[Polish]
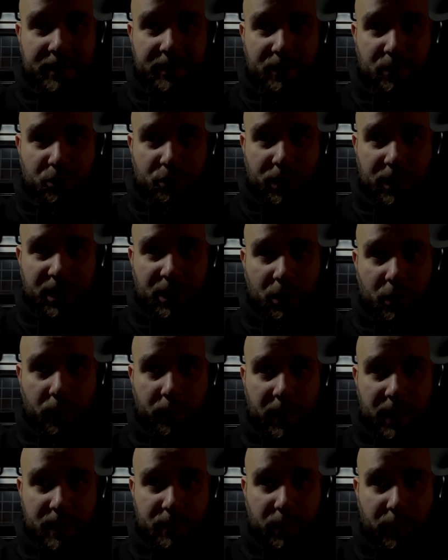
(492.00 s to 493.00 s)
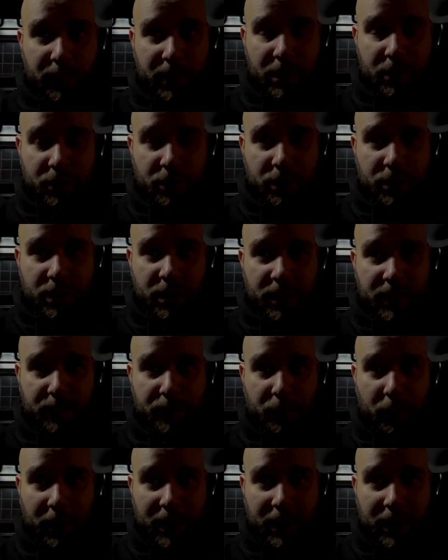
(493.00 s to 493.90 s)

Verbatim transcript: e, już taki obraz po mieście, gdzie,